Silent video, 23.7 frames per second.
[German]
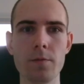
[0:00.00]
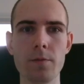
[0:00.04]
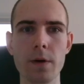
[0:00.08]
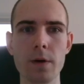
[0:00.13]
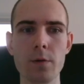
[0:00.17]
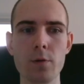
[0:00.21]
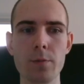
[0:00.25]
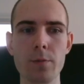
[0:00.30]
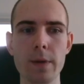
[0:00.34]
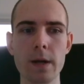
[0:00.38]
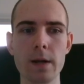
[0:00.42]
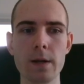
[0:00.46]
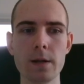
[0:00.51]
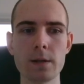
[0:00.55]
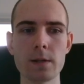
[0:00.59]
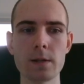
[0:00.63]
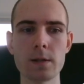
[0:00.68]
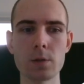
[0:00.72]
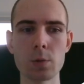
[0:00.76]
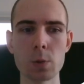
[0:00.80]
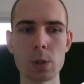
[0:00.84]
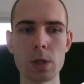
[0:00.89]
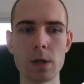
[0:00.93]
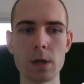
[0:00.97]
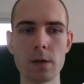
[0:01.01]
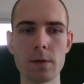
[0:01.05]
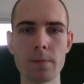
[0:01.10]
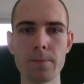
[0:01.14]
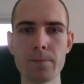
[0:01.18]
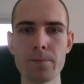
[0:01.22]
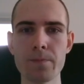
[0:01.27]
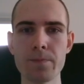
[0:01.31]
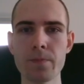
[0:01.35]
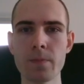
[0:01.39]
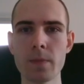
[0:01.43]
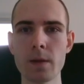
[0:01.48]
Viral Mailings zu schicken.
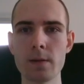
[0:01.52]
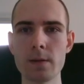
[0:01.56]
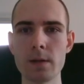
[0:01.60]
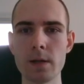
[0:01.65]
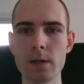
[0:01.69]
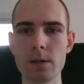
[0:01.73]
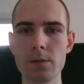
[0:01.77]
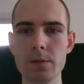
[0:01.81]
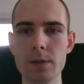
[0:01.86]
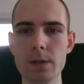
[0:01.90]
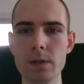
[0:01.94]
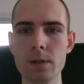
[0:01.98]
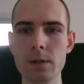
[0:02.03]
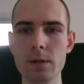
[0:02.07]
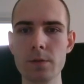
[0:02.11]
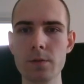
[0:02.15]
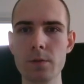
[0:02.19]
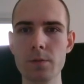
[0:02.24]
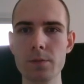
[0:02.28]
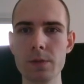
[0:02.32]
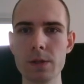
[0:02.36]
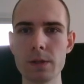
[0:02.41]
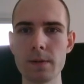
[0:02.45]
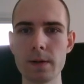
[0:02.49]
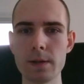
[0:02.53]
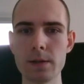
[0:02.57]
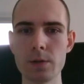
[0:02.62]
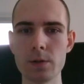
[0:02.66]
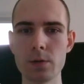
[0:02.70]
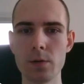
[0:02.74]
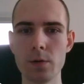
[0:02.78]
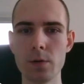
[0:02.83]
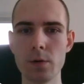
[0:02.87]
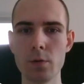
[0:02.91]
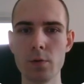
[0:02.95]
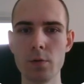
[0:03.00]
Das heißt, wir ziehen die
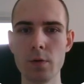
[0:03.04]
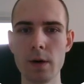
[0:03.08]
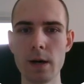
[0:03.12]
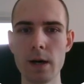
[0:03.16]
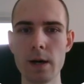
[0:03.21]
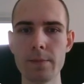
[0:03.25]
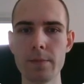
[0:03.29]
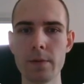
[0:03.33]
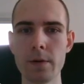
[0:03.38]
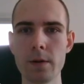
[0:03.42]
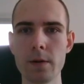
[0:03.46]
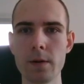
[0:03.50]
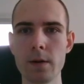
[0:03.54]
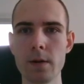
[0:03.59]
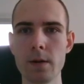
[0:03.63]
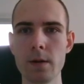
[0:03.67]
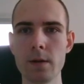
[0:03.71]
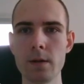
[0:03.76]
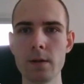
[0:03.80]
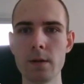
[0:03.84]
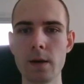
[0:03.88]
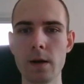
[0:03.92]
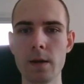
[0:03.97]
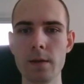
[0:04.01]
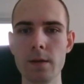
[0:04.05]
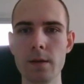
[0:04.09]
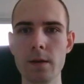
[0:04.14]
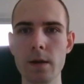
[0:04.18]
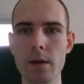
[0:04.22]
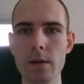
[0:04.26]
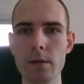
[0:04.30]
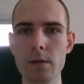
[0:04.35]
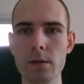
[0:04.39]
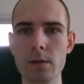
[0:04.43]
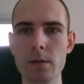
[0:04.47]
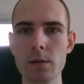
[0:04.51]
25 Euro noch ab. Dann
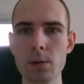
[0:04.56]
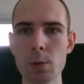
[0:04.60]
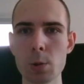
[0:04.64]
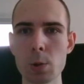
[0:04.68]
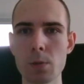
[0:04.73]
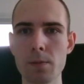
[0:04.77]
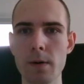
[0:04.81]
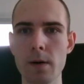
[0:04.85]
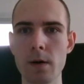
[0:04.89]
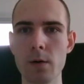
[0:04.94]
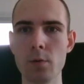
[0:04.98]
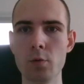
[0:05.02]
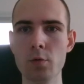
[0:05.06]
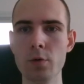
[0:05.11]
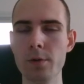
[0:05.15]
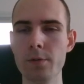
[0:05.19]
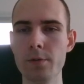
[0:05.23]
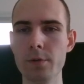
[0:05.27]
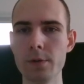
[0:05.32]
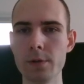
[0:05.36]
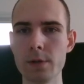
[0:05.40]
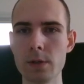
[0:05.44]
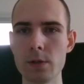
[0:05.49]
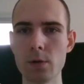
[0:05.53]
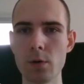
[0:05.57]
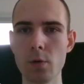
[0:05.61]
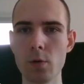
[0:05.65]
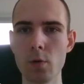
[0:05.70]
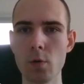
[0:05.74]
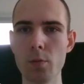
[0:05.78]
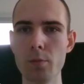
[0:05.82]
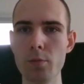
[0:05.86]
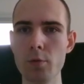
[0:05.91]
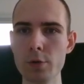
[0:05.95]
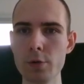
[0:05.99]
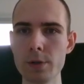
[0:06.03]
hätte ich hier schon mal 140
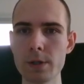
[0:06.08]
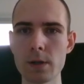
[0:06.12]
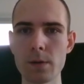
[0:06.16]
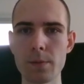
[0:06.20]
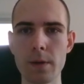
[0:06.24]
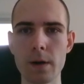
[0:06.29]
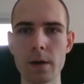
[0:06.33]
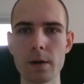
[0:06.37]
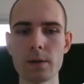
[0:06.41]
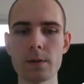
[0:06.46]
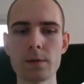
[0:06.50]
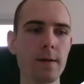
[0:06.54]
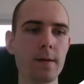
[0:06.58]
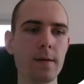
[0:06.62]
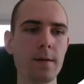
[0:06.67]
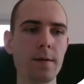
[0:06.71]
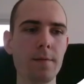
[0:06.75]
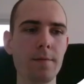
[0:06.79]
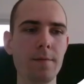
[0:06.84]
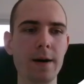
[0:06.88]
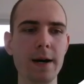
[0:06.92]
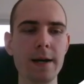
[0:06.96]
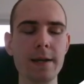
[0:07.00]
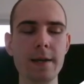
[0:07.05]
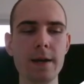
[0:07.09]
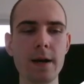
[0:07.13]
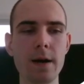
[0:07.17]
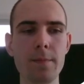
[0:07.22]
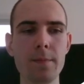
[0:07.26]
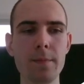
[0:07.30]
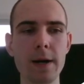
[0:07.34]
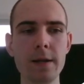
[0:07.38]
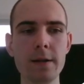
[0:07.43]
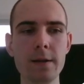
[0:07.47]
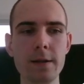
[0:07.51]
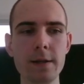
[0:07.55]
Euro plus gemacht. Weil ja
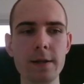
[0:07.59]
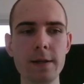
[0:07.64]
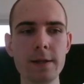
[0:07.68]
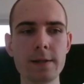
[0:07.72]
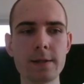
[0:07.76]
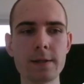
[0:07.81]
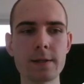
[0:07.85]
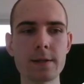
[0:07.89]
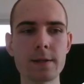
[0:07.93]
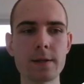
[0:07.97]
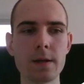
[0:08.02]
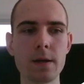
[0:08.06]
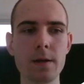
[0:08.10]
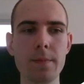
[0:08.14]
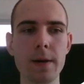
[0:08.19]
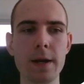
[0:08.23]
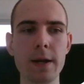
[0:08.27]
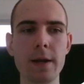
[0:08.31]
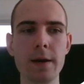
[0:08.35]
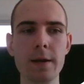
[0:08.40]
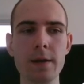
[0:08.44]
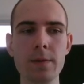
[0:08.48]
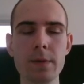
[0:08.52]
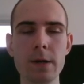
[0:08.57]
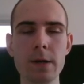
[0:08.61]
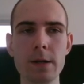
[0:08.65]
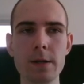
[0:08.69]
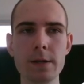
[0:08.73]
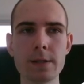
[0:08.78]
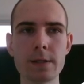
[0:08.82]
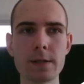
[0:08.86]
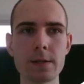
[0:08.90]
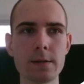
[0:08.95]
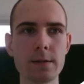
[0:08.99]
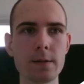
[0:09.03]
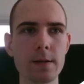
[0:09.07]
meine Leads in meiner
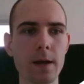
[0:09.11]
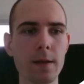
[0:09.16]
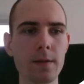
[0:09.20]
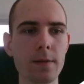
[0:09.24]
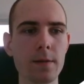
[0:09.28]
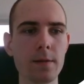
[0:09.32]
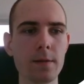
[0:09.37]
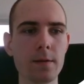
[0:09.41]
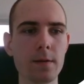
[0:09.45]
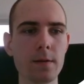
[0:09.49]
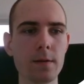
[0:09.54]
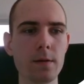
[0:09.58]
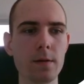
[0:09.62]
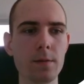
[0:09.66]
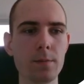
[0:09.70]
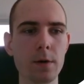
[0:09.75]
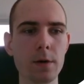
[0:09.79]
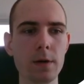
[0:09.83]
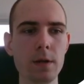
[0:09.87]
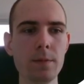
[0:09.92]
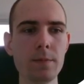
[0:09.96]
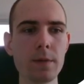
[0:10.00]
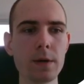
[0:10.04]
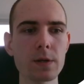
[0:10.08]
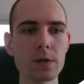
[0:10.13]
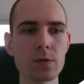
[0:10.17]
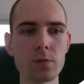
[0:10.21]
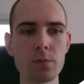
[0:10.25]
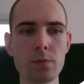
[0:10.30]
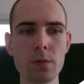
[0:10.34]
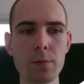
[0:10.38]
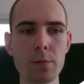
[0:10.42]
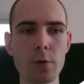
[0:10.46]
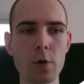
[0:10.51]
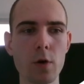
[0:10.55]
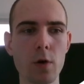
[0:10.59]
E-Mail-Liste dann immer E-Mails
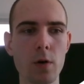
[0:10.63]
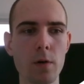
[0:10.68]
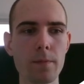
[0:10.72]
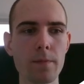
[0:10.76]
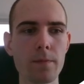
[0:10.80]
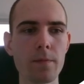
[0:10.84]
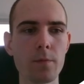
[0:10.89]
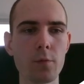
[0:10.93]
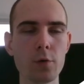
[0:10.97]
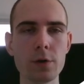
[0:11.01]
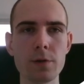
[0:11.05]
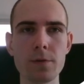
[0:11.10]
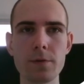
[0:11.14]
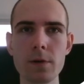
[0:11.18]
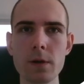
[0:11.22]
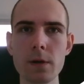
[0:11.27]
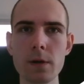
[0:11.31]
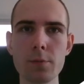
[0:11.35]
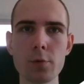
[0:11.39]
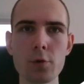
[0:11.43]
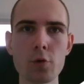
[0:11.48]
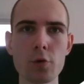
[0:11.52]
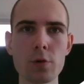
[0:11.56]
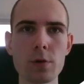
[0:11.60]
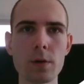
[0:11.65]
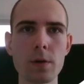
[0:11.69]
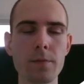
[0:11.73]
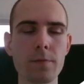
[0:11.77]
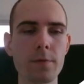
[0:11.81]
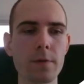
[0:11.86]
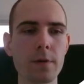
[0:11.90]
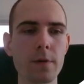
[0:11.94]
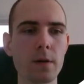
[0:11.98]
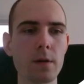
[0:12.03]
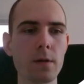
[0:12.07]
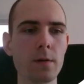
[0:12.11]
von mir bekommen, wo ich Affiliate-Produkte
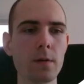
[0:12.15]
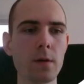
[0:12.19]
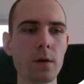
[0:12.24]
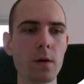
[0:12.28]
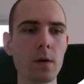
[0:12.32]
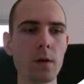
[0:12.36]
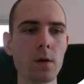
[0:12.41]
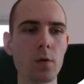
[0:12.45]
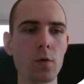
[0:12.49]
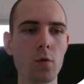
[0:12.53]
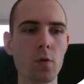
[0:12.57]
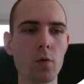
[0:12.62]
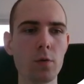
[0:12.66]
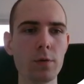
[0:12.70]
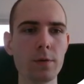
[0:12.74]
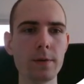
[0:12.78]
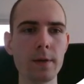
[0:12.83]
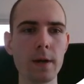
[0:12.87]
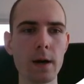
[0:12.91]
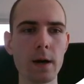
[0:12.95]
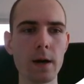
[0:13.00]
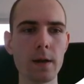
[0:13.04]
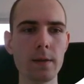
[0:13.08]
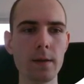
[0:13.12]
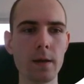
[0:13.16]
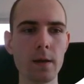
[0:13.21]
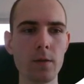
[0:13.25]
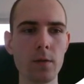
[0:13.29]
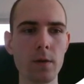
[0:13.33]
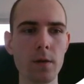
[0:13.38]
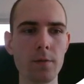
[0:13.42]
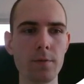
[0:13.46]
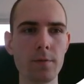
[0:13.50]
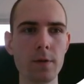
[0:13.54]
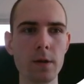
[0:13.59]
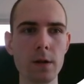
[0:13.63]
empfehle und daran dann
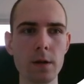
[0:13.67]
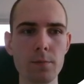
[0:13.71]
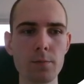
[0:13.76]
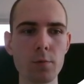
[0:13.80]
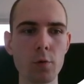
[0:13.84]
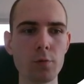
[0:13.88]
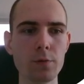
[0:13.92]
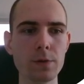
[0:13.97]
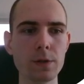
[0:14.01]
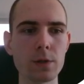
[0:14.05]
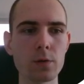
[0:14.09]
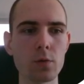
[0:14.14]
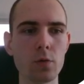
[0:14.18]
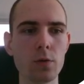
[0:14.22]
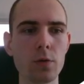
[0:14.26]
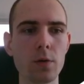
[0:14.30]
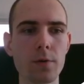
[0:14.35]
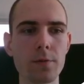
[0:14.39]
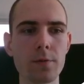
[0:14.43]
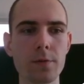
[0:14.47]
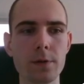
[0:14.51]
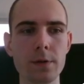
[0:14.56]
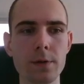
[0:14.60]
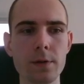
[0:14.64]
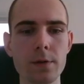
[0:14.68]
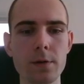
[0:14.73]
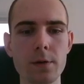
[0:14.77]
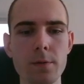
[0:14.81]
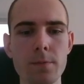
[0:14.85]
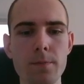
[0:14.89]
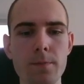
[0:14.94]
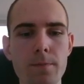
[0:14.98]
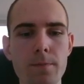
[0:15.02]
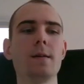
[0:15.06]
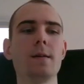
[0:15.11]
Affiliate-Provisionen noch verdiene.